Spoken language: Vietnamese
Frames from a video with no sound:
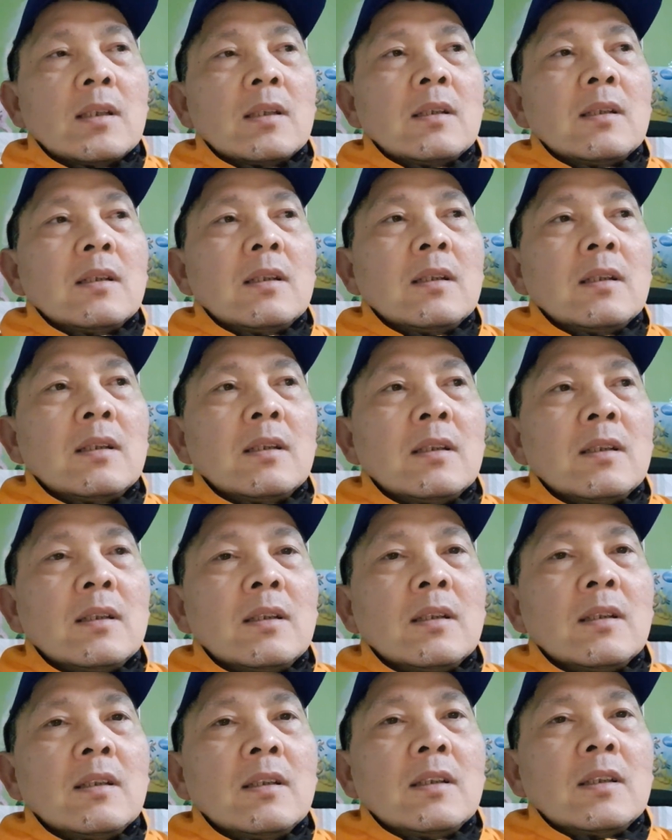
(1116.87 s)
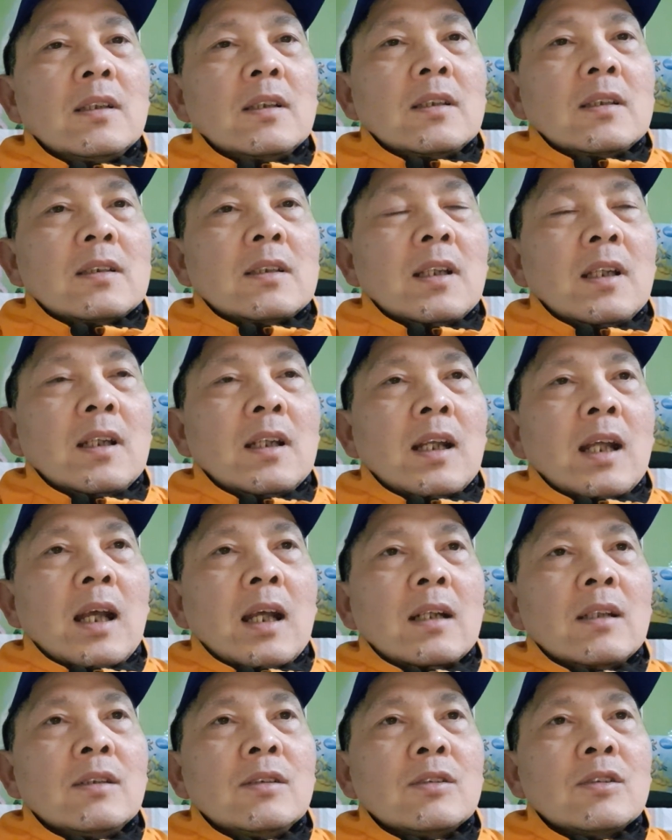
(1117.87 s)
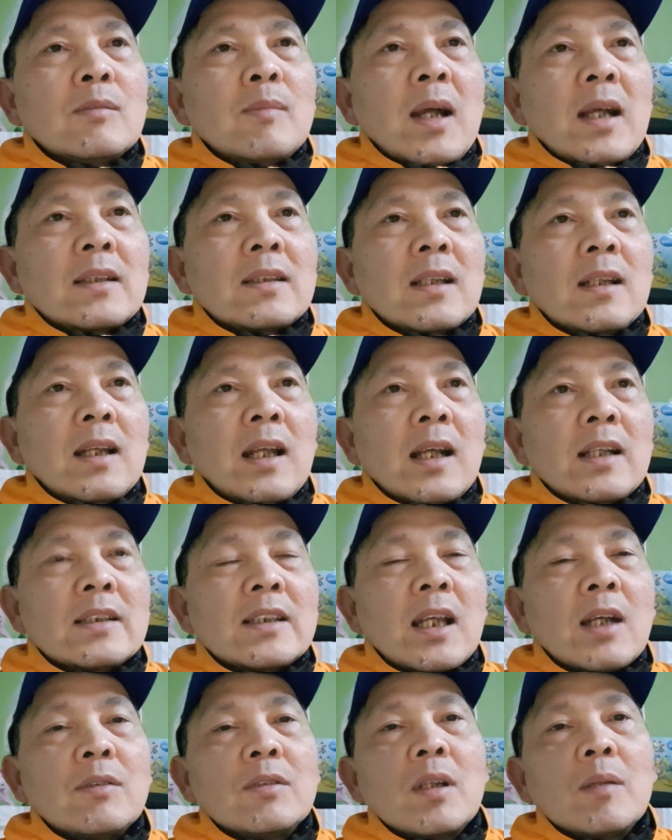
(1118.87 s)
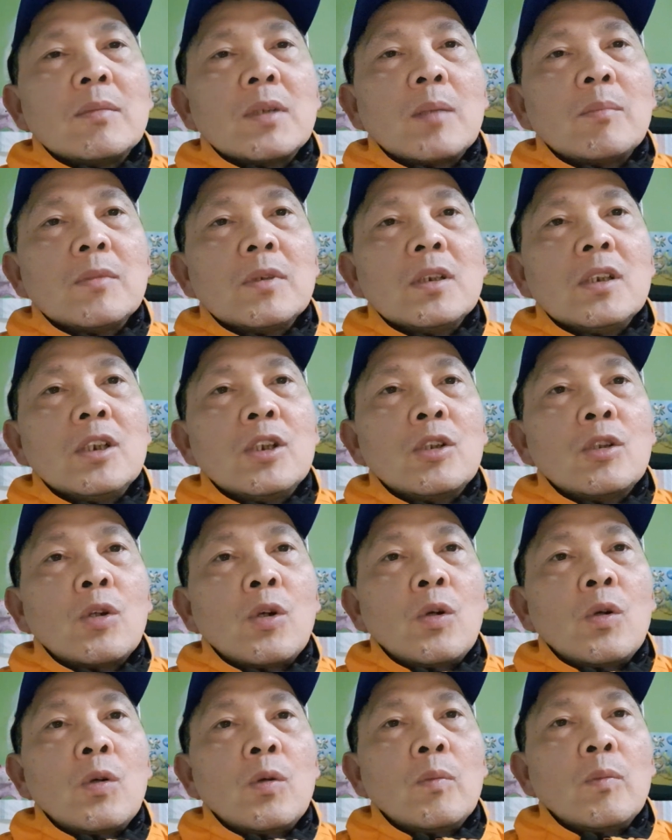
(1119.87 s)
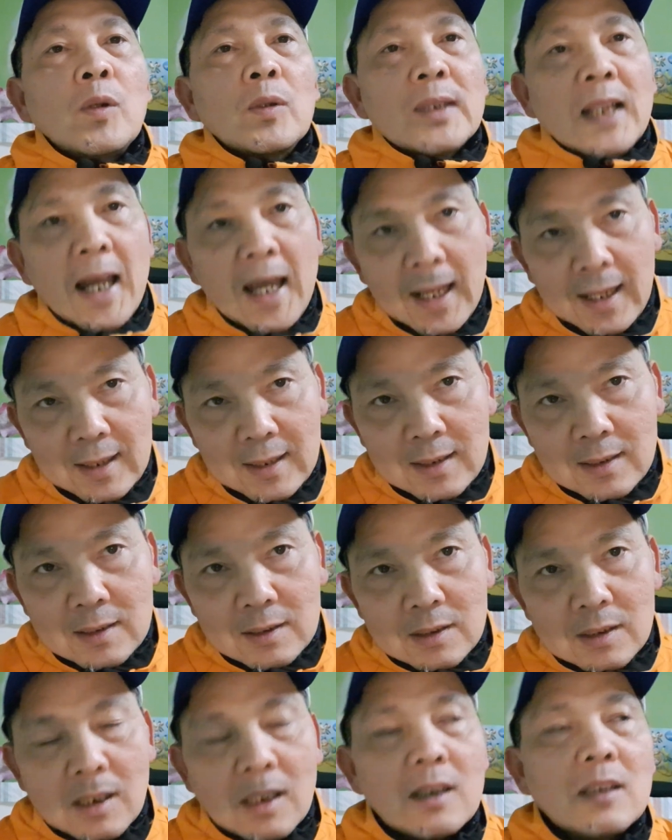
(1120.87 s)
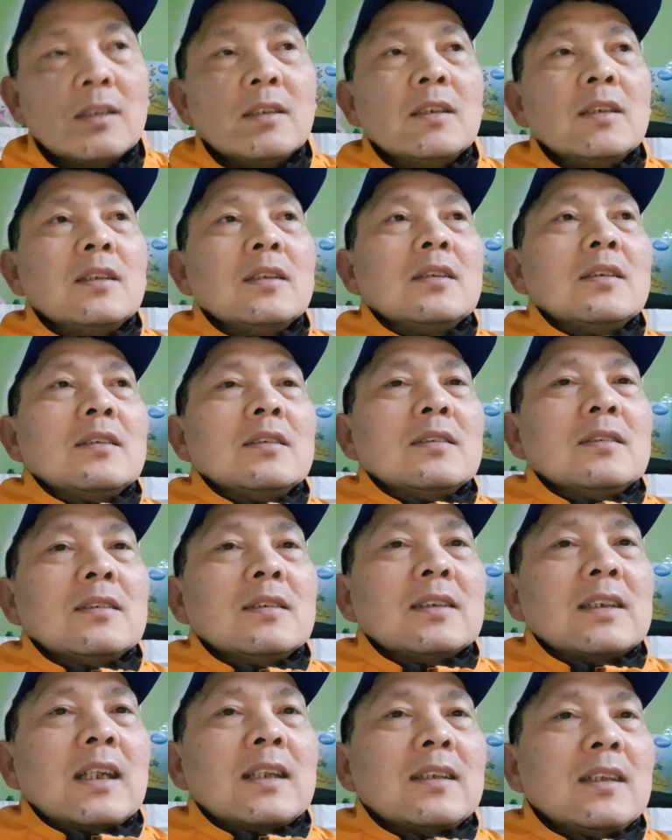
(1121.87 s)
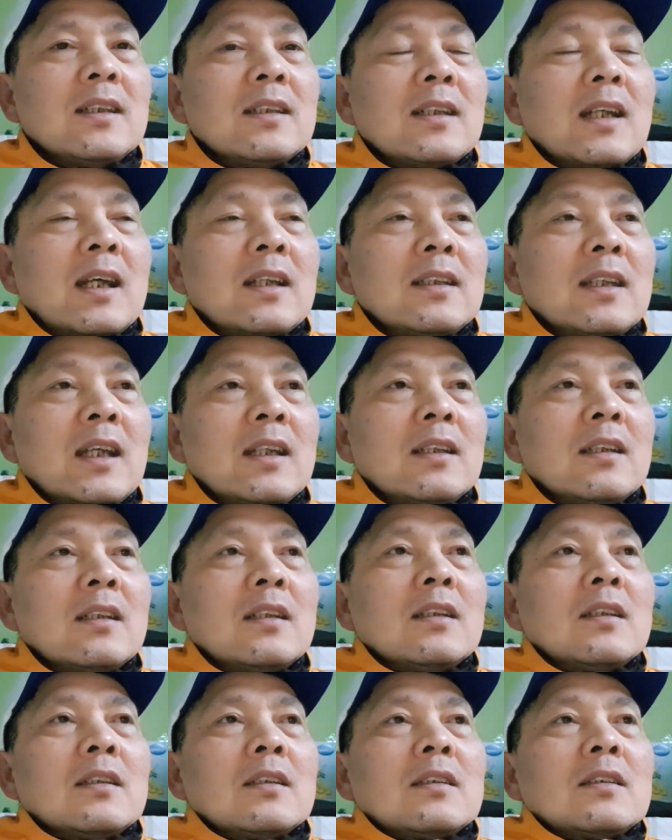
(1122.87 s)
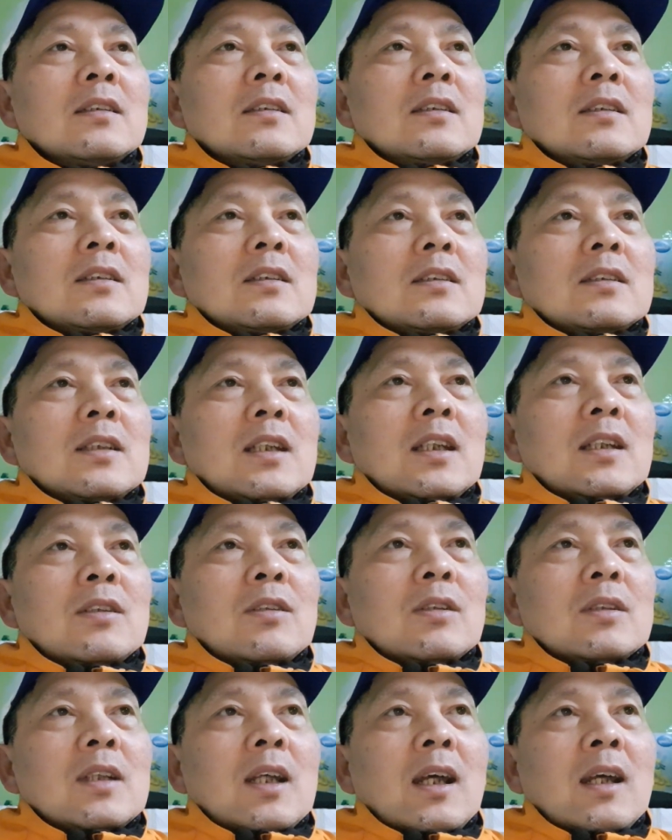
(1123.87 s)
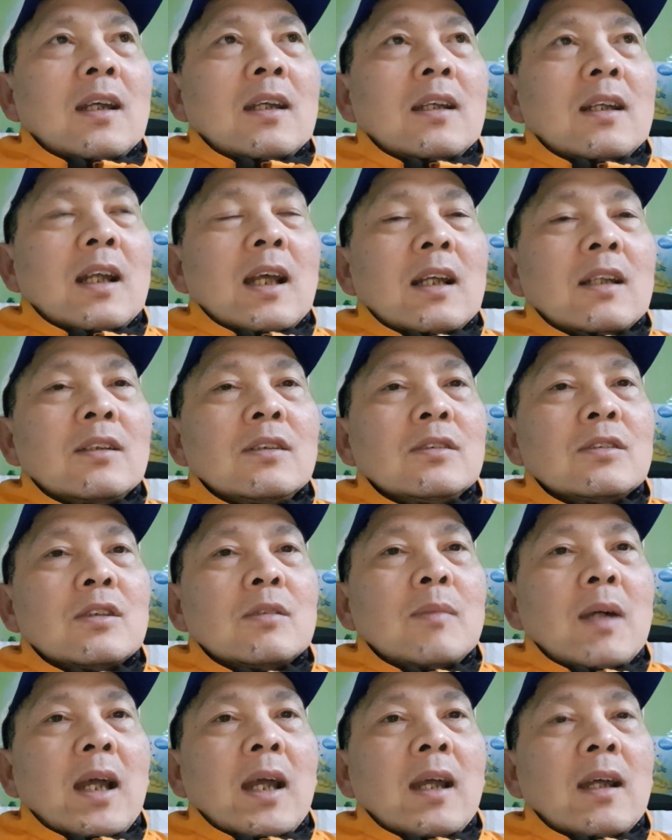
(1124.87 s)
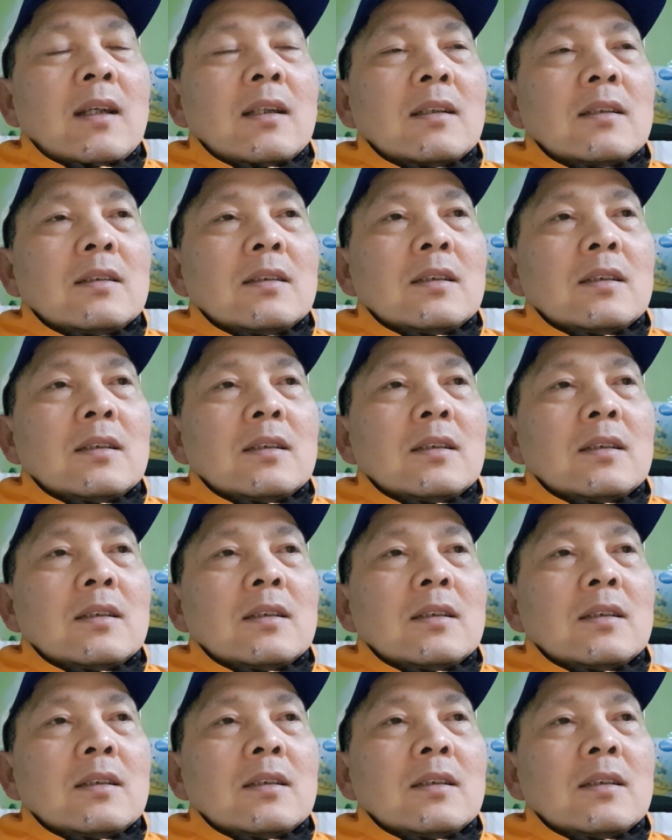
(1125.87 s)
ờ, thì là lương của bạn sẽ là 650 euro một tháng đó người ta chia ra vậy thì có thể là lương của bạn